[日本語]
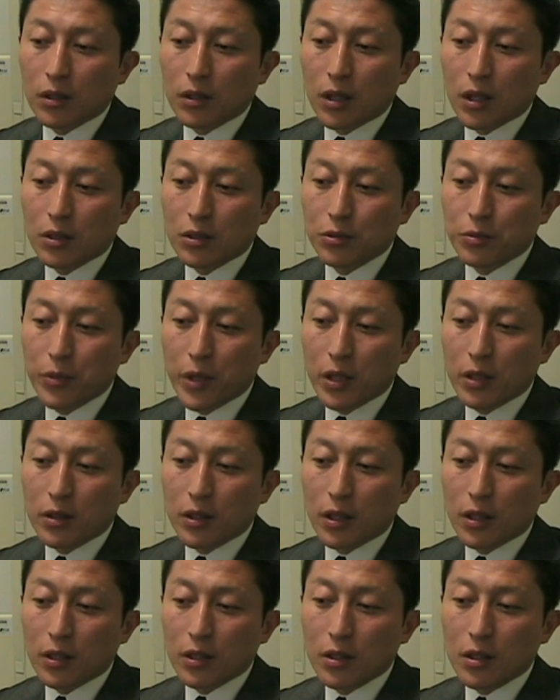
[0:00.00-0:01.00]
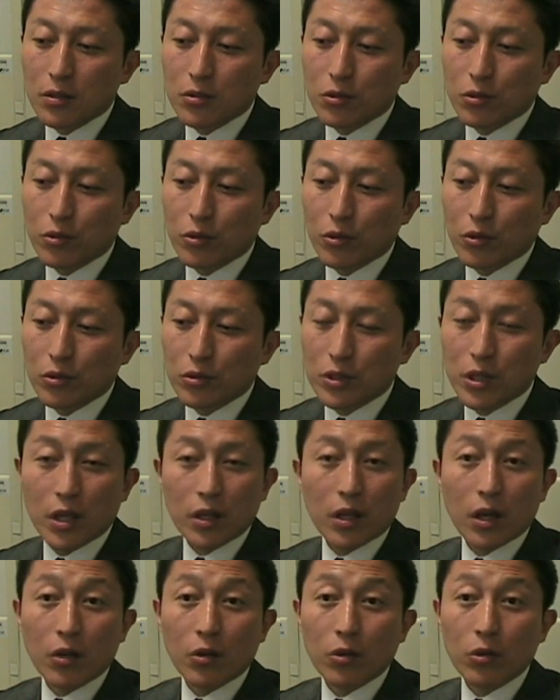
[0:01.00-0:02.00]
革命的なその
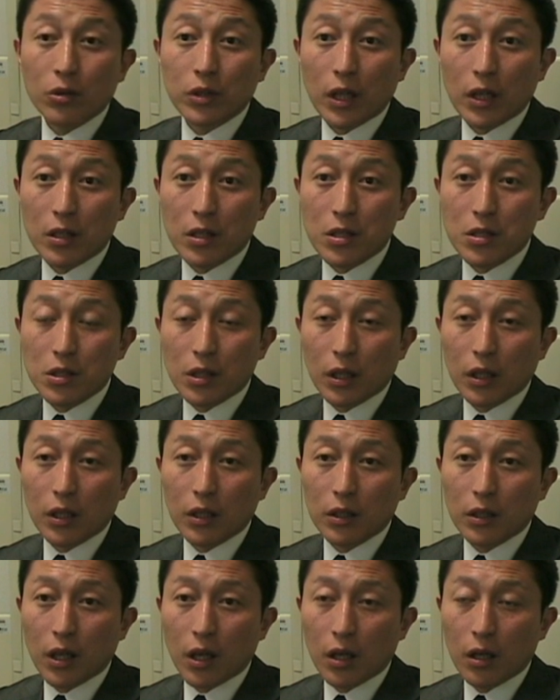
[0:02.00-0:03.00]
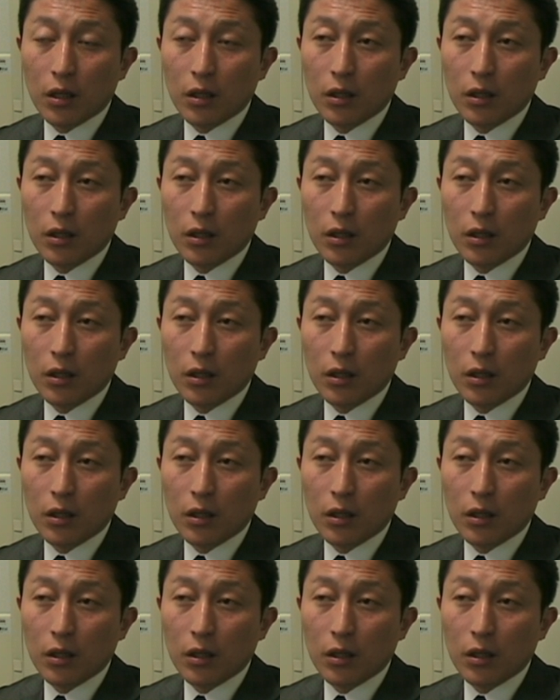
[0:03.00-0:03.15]
政権交代でしたからね